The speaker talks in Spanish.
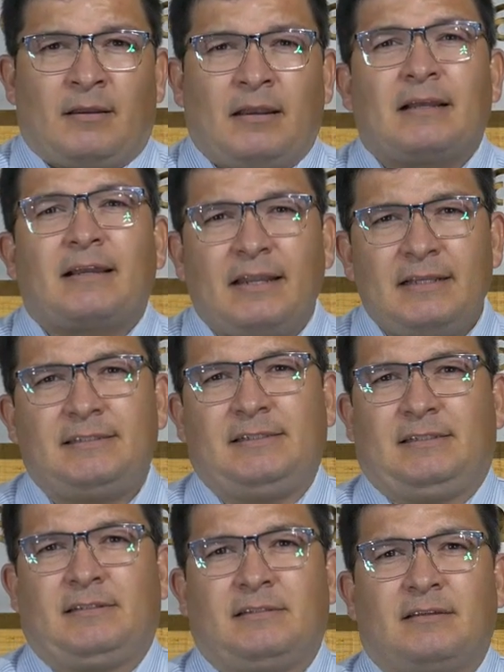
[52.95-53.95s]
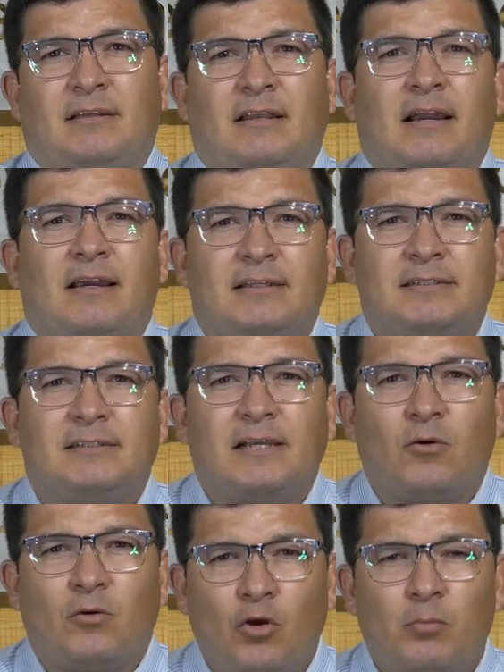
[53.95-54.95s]
la crisis, la crisis
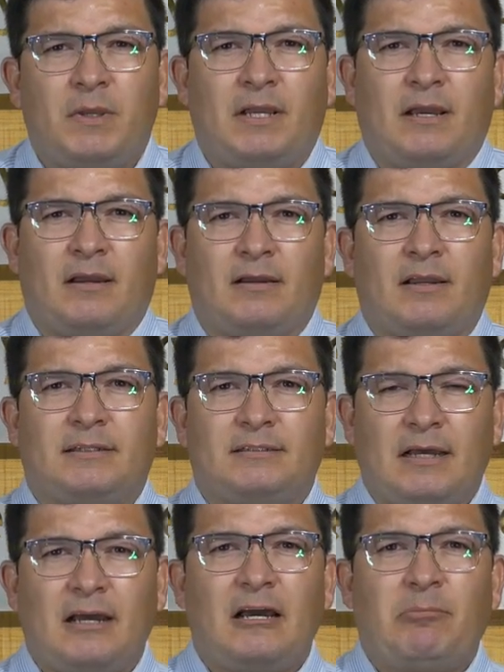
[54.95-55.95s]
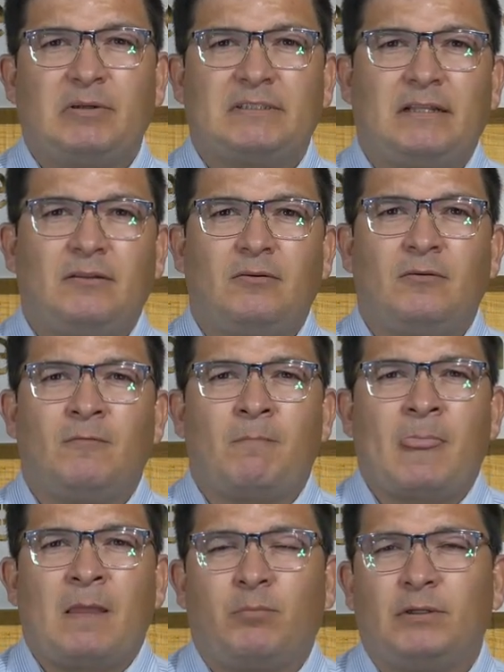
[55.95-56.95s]
económica que está
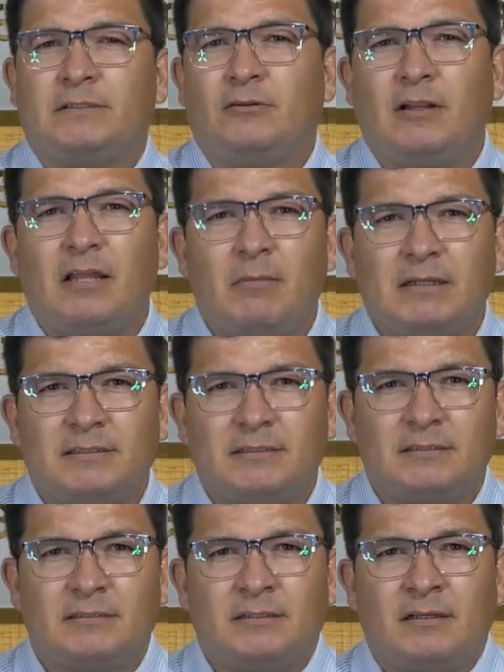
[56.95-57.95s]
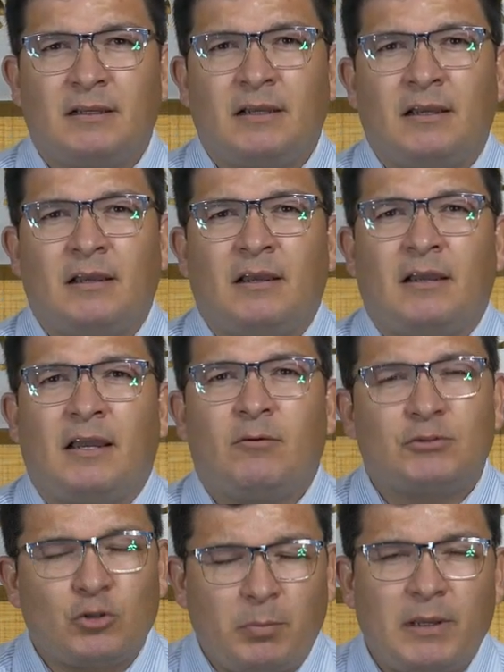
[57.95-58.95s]
pasando pues no nada más en
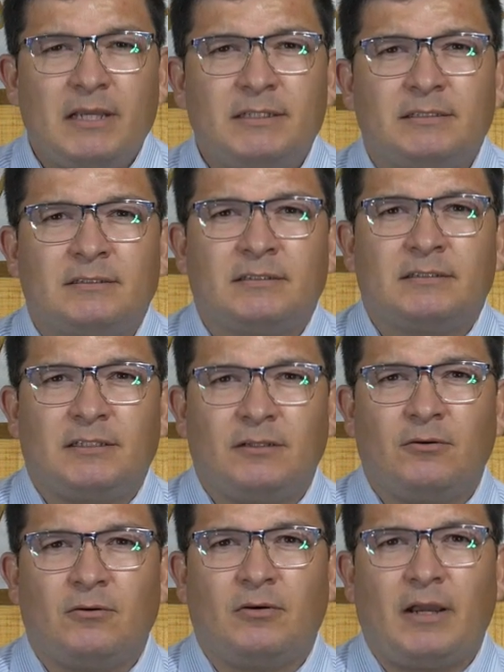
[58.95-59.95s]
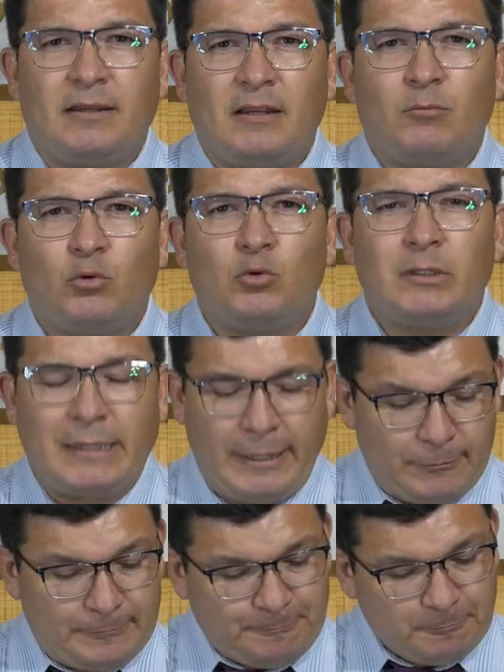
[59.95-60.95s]
nuestro país, sino en el mundo
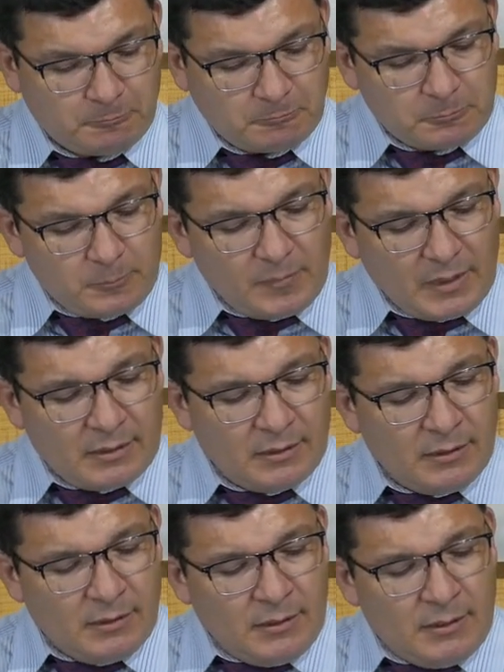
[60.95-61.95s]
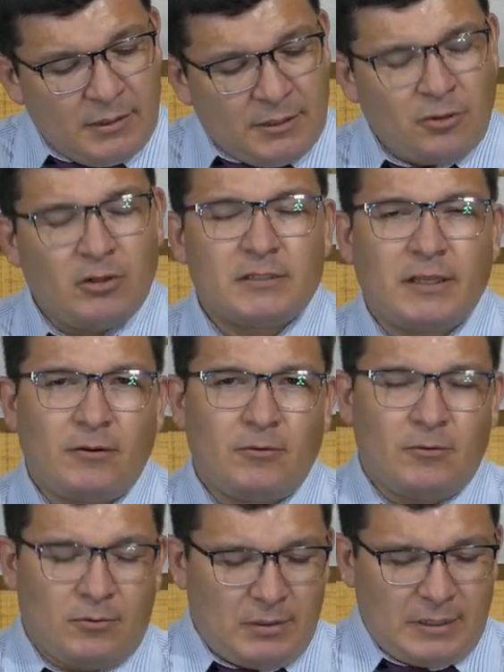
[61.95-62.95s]
entero. Yo les
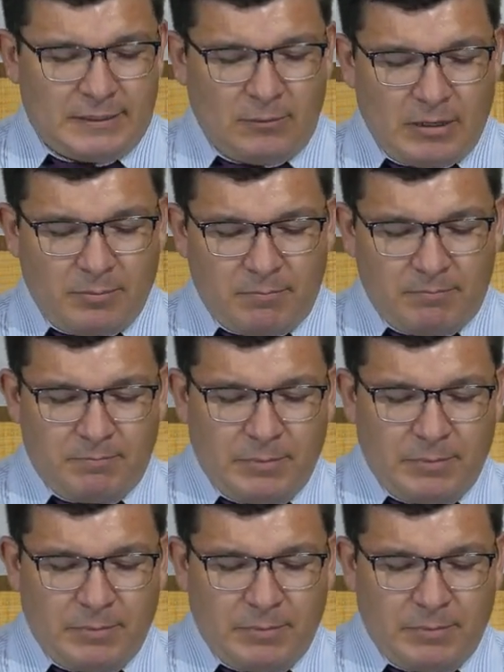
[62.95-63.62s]
quiero hacer una